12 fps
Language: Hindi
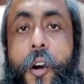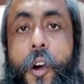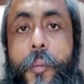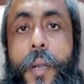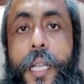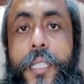
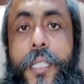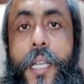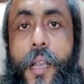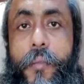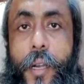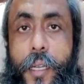और मरीज
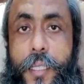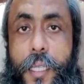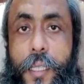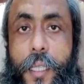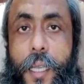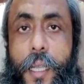रिकवर कर
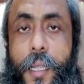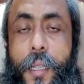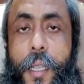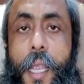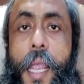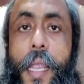सकता है
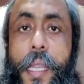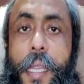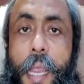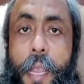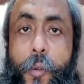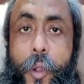
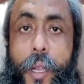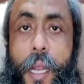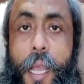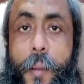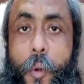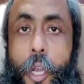ये कोई
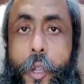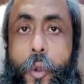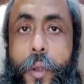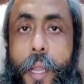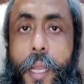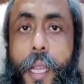नया
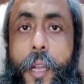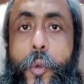मॉलिक्यूल नहीं है